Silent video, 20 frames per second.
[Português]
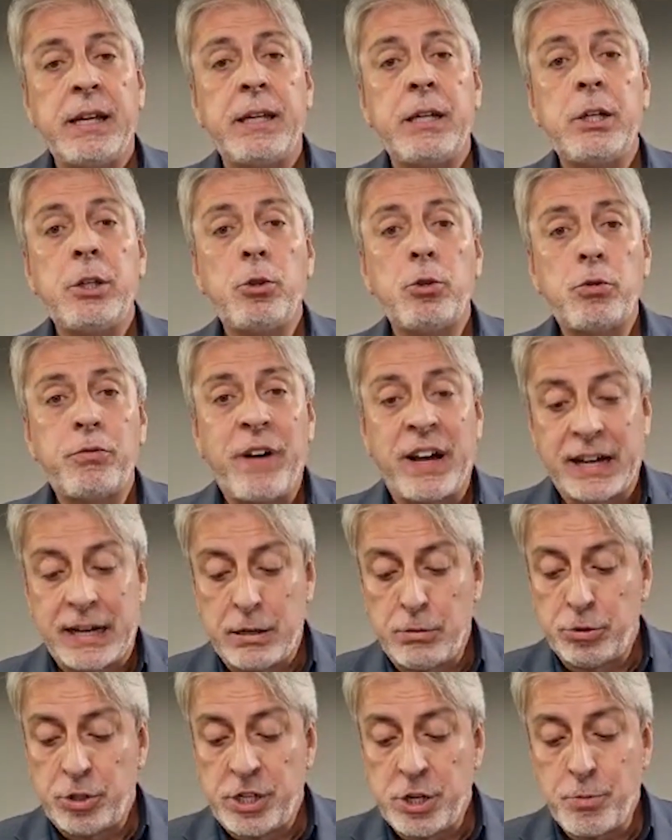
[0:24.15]
E no
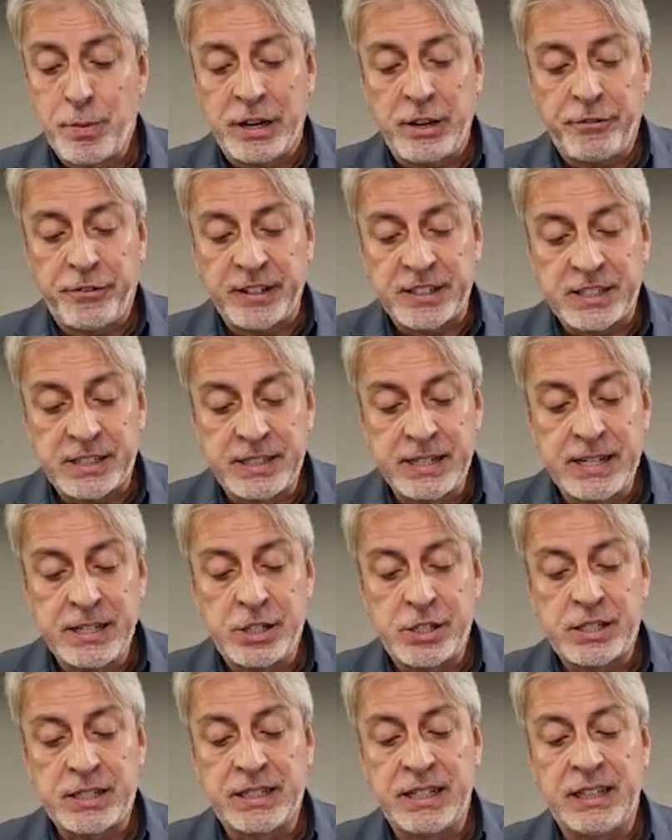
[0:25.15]
vagão tinham
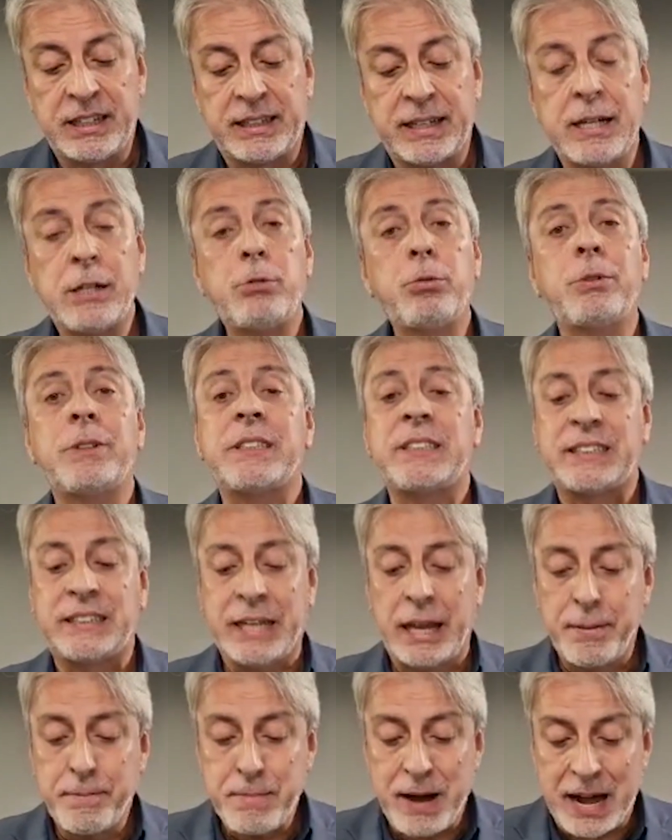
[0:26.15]
manifestantes gritando
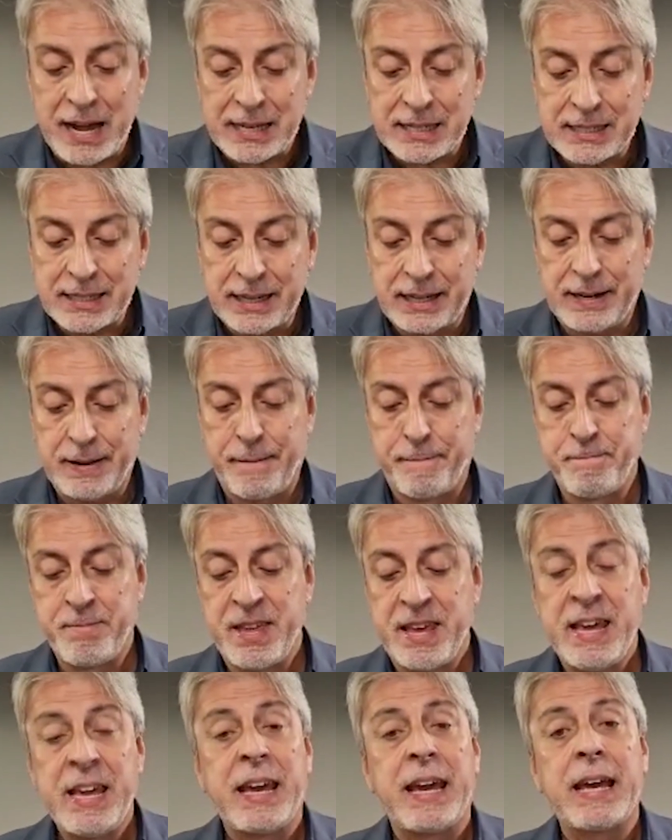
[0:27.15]
sem máscara
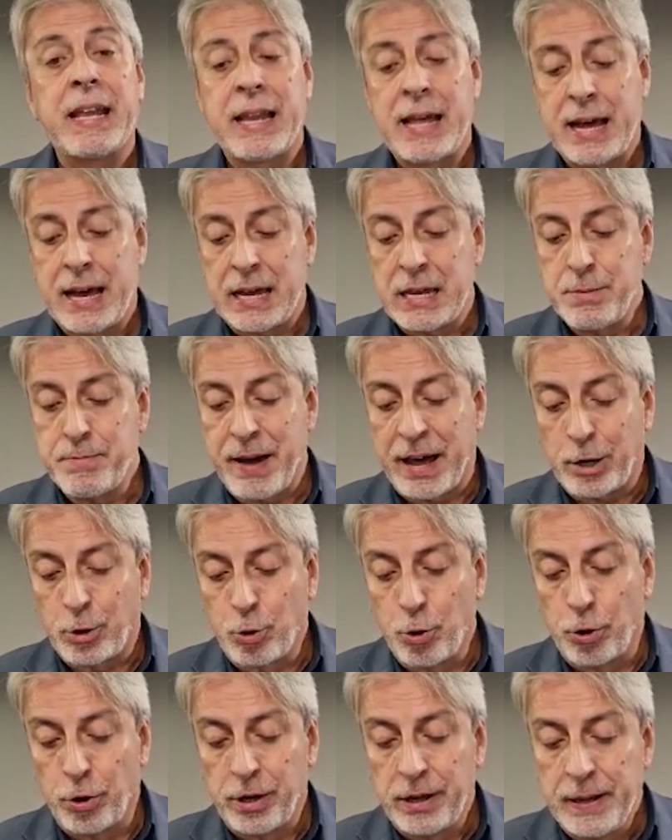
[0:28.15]
ela
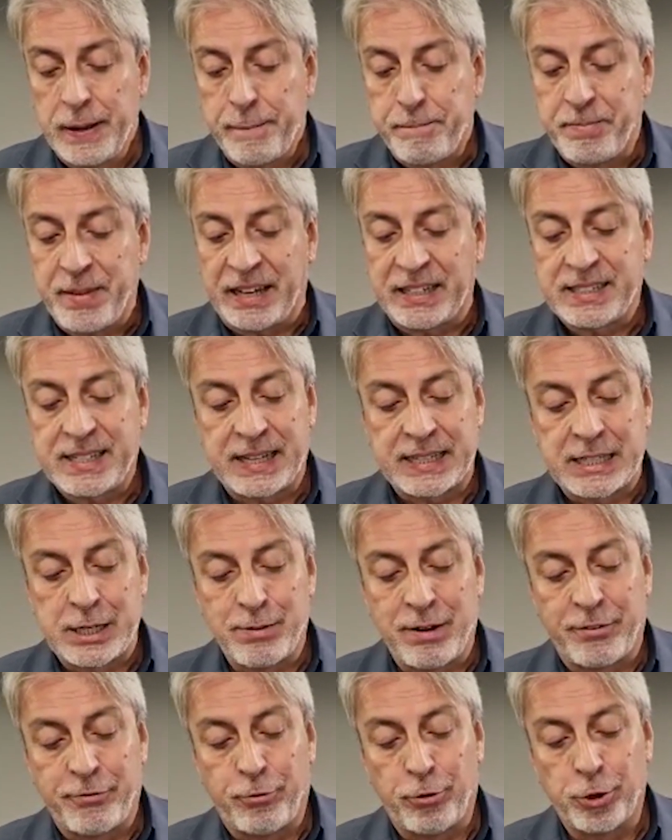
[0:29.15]
embarcou na
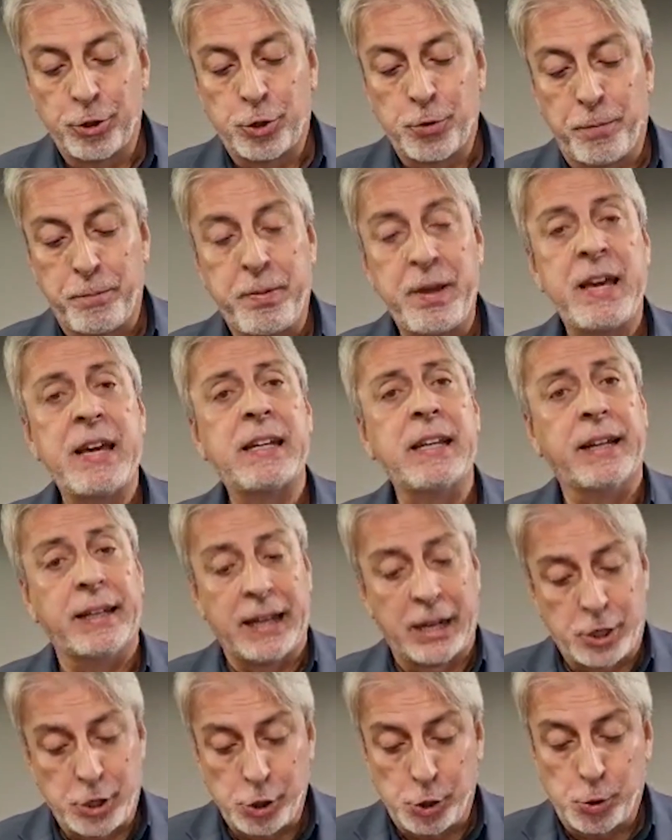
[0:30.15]
estação Afonso Pena,
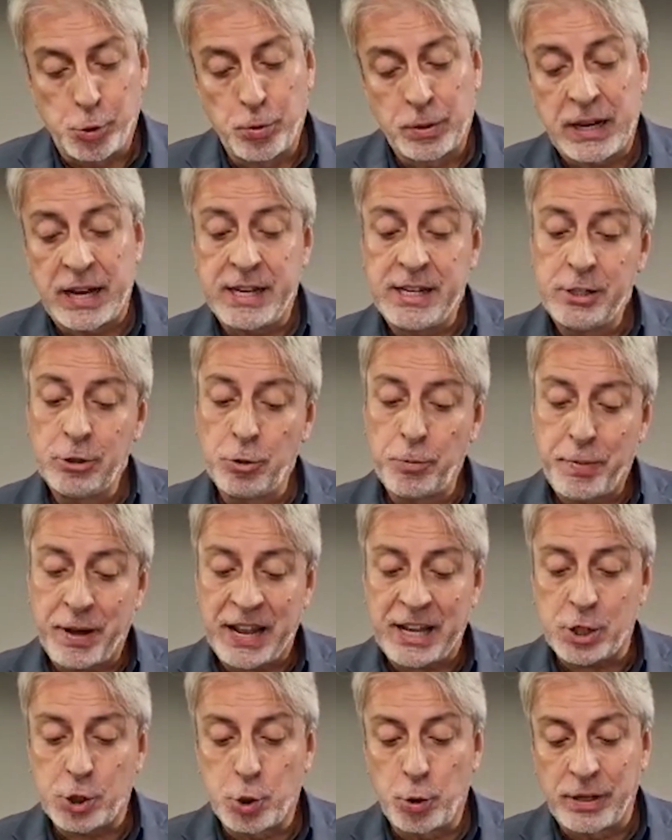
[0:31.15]
na Tijuca, indo
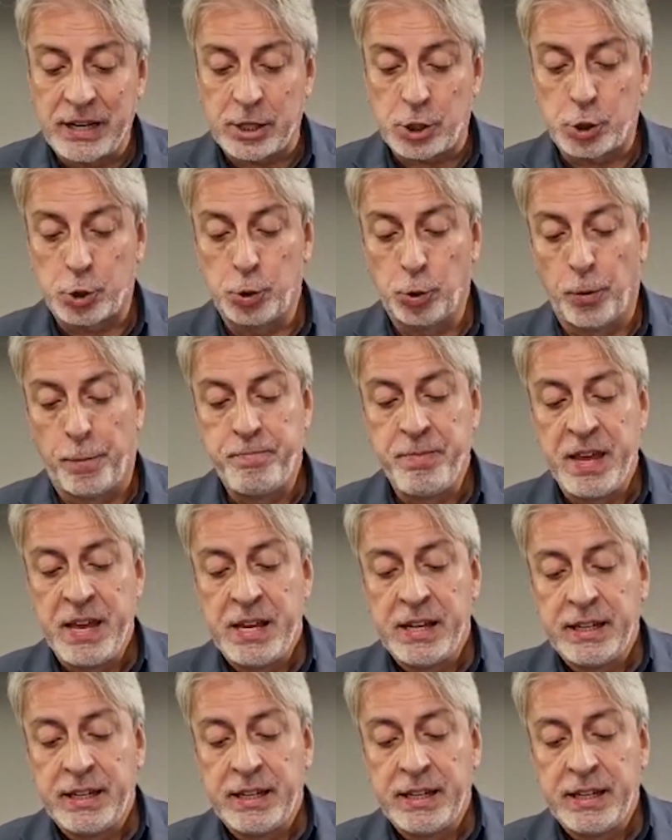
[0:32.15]
para a Zona Sul.